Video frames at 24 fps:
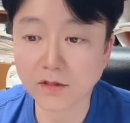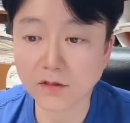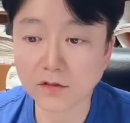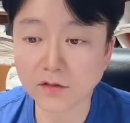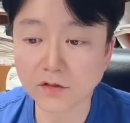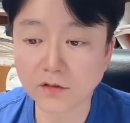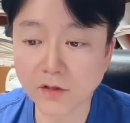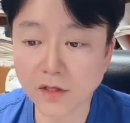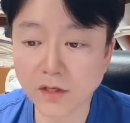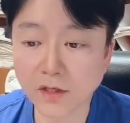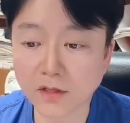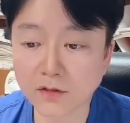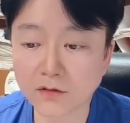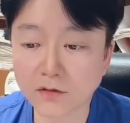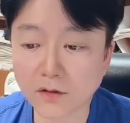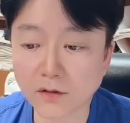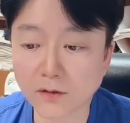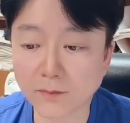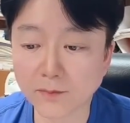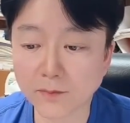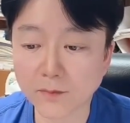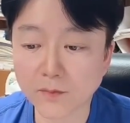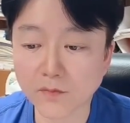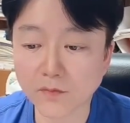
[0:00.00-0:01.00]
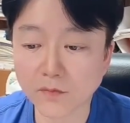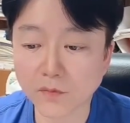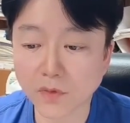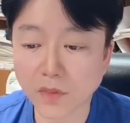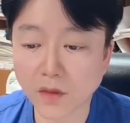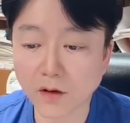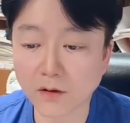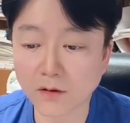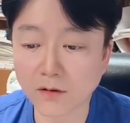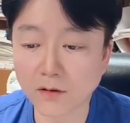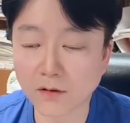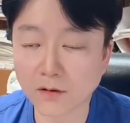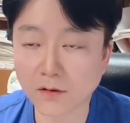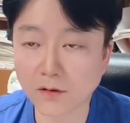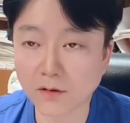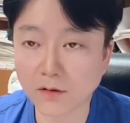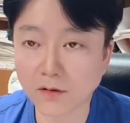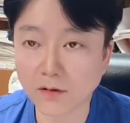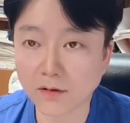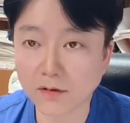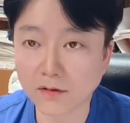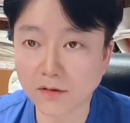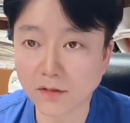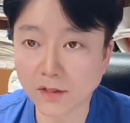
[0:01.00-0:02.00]
쉽게 얘기해서 어,
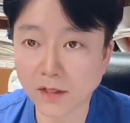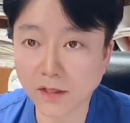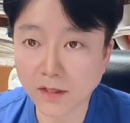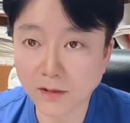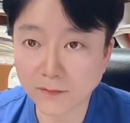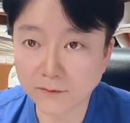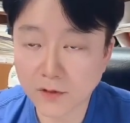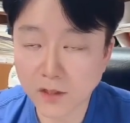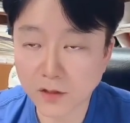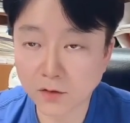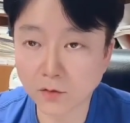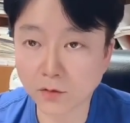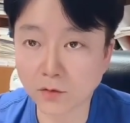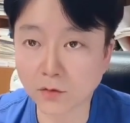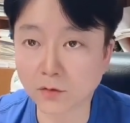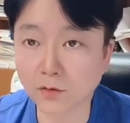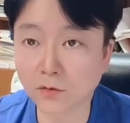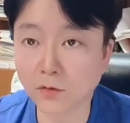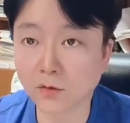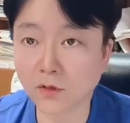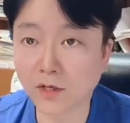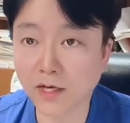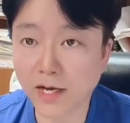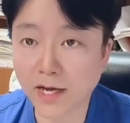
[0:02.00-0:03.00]
ENFJ도 그렇고